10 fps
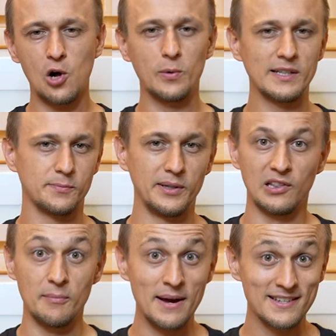
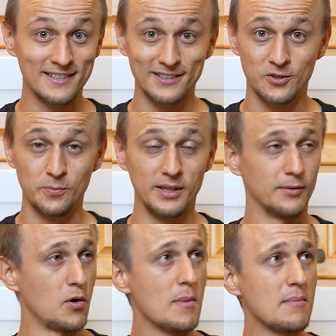siempre se estaban
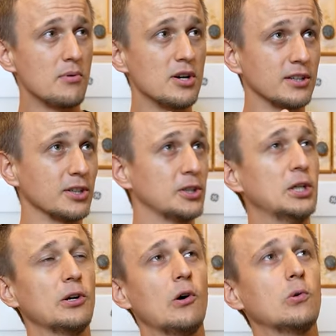quejando recordando los
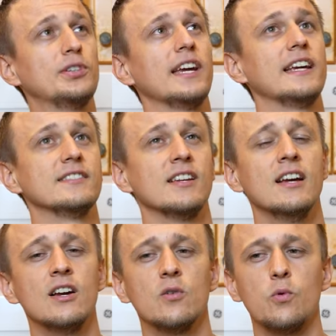buenos tiempos